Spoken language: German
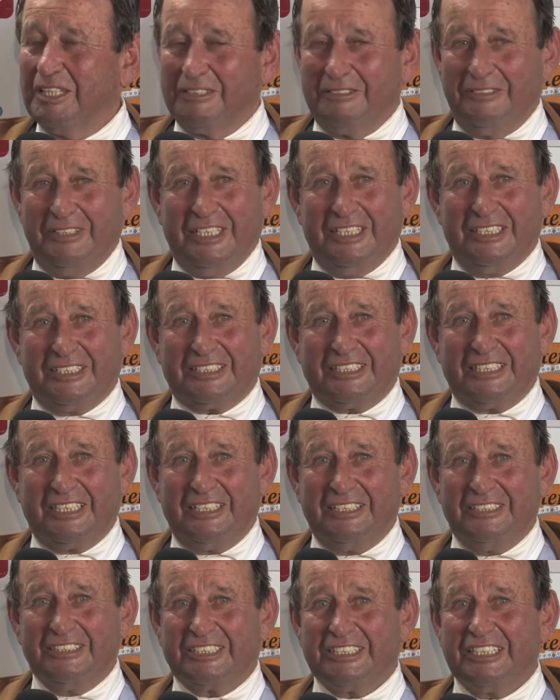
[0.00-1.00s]
wie es
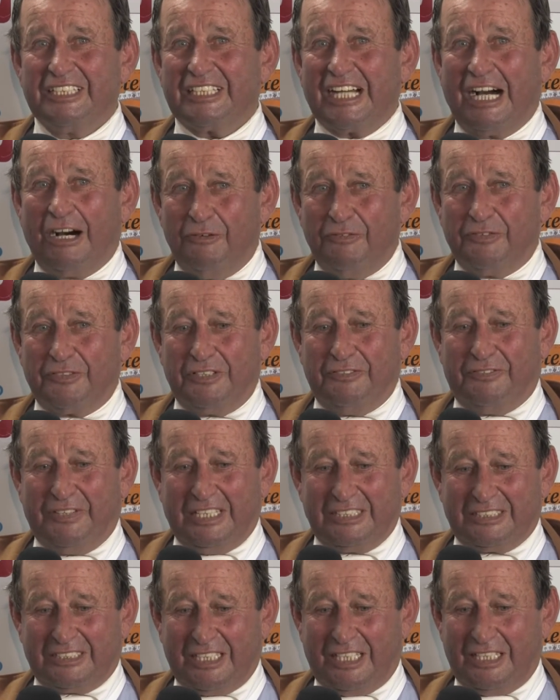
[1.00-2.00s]
den Sieg
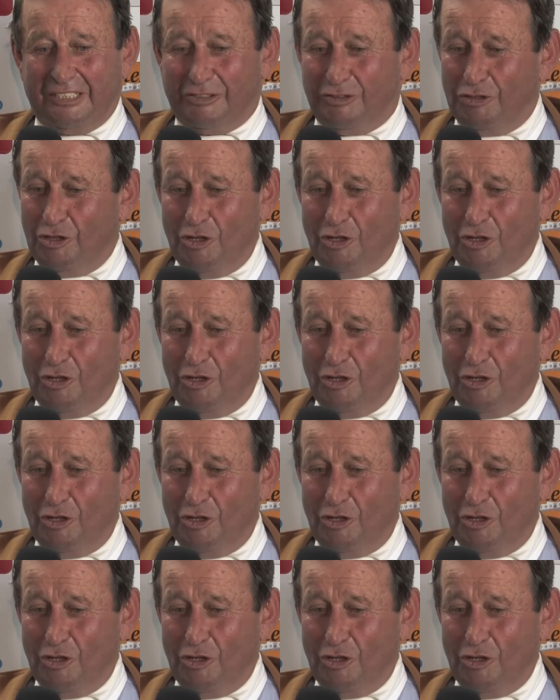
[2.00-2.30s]
aufgefasst hat.